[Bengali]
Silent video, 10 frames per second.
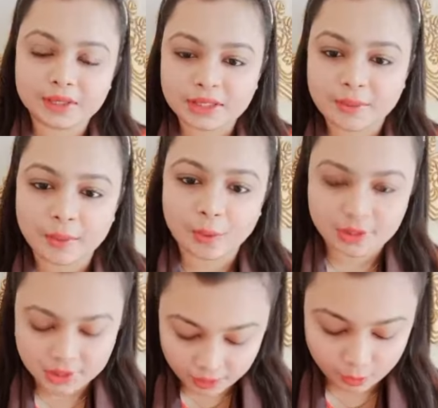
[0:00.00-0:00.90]
ইসলাম আপু
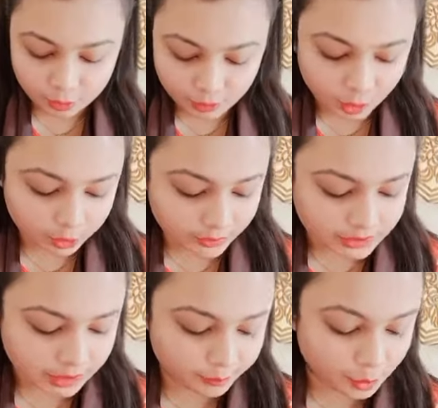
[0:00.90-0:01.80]
আসসালামু আলাইকুম আলাইকুম
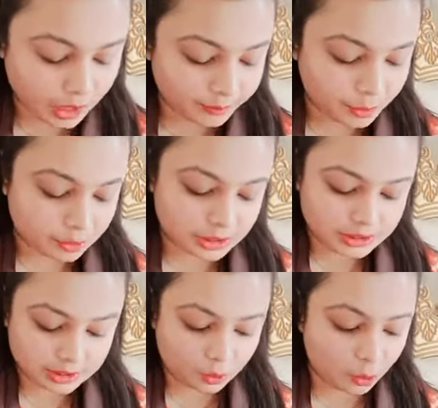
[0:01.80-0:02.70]
আসসালাম তো আমি হচ্ছে
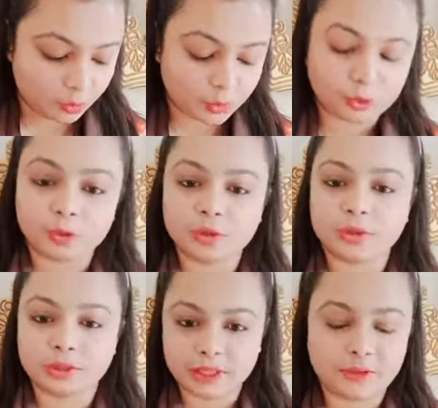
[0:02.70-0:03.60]
যেটা করব তো
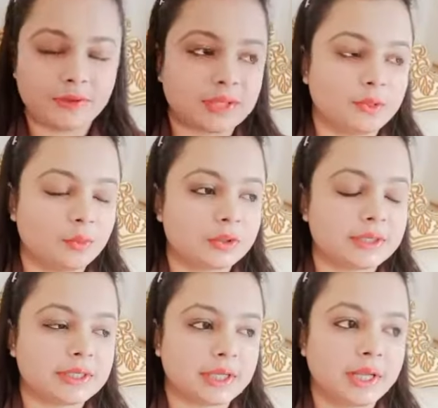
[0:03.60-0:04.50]
যেটাই ফার্স্টে
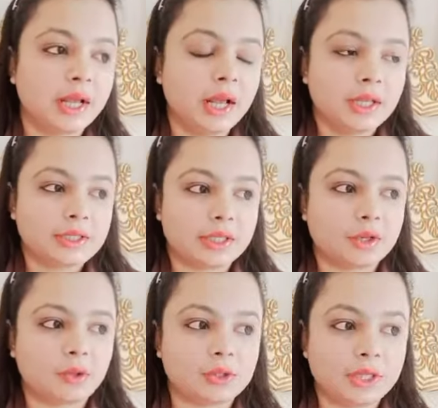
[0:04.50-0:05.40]
বলছি সে
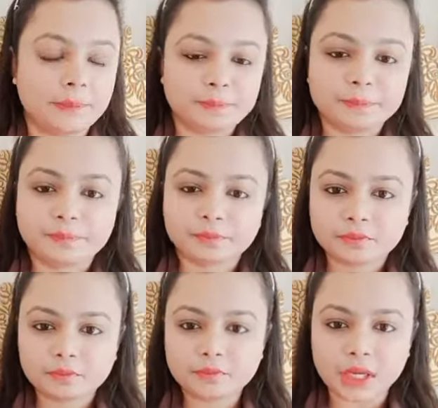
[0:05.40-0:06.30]
সেটা হচ্ছে
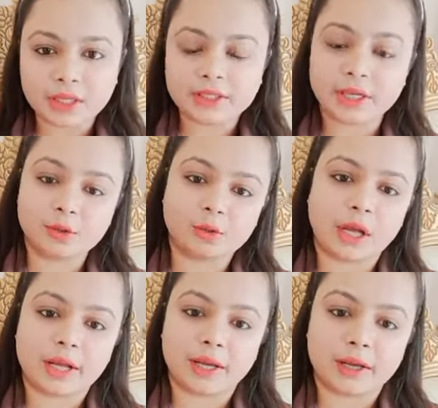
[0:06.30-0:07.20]
যেহেতু
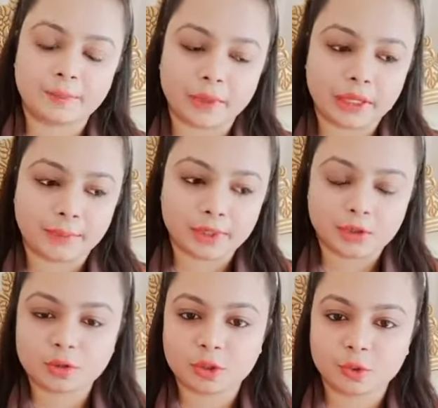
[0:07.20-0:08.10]
মানে
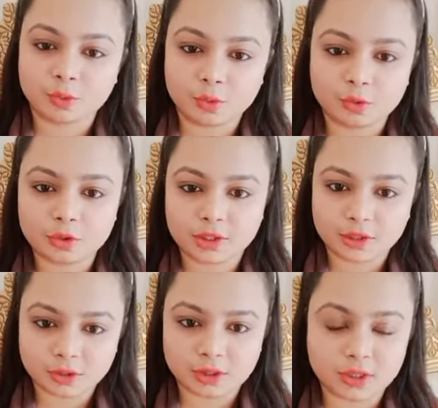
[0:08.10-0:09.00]
আমাদের হচ্ছে খুব দ্রুত
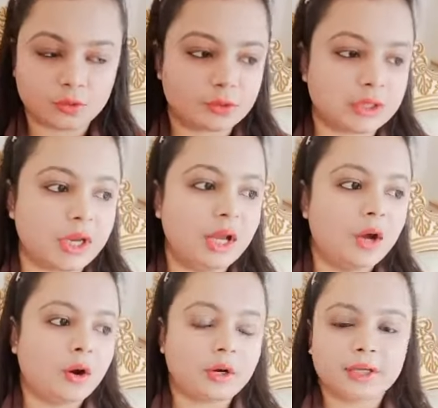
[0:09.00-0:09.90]
সিজন চেঞ্জ হচ্ছে
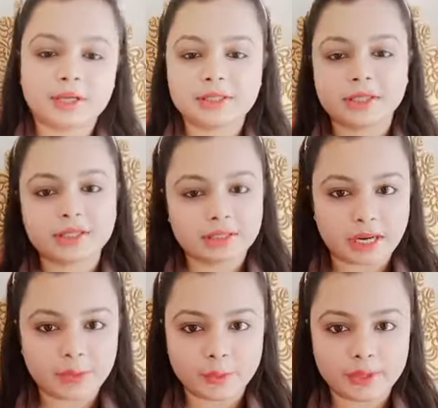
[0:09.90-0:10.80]
অনেকের স্কিন
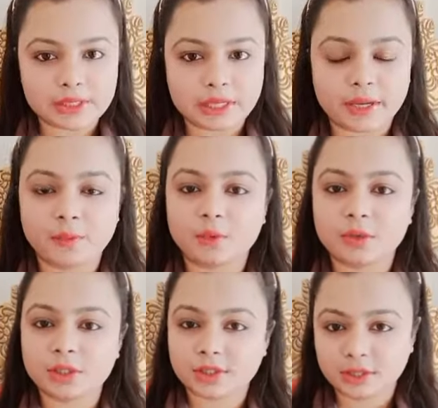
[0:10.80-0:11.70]
ড্রাই হয়ে যায় এবং
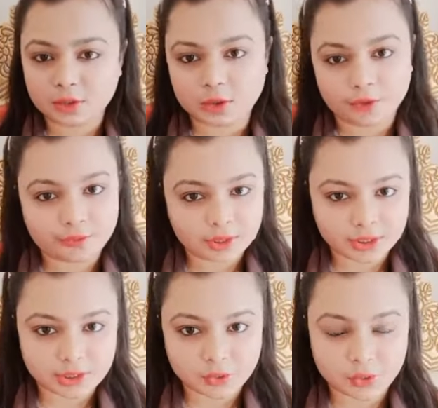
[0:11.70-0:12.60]
হচ্ছে স্কিনের
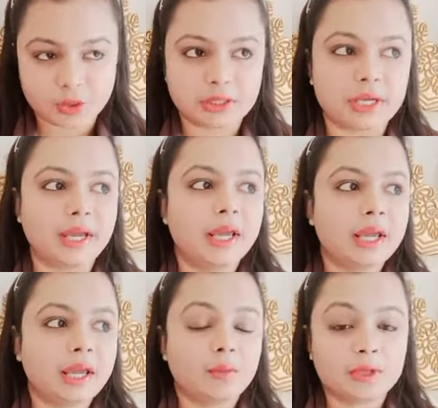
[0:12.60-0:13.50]
সফটনেসটা চলে যায়
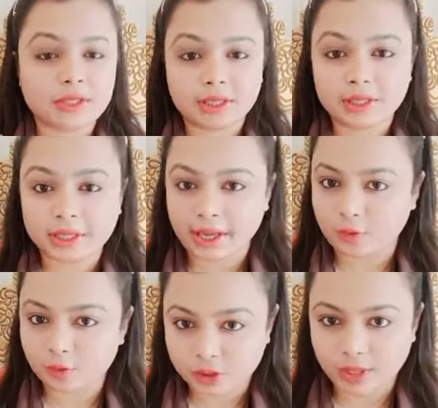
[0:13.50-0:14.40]
এবং স্কিন থেকে
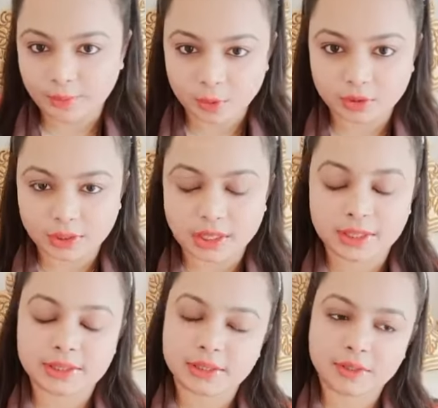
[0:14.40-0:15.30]
এখনও চামড়া উঠতে
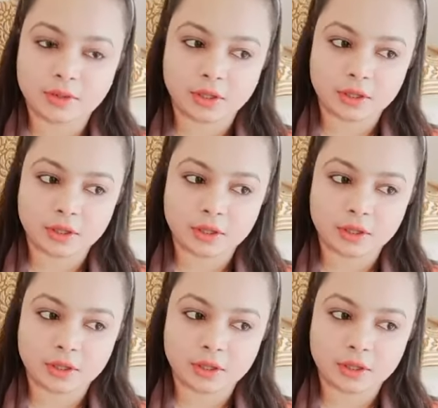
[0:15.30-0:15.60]
থাকে স্কিন